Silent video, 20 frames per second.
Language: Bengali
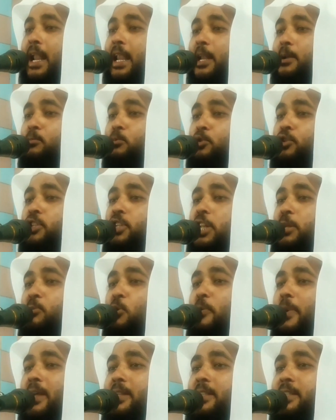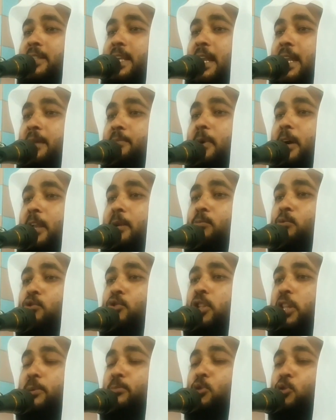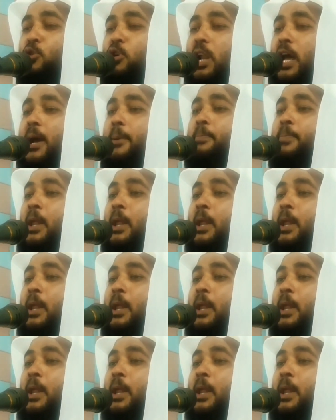المسلم من سلم المسلمون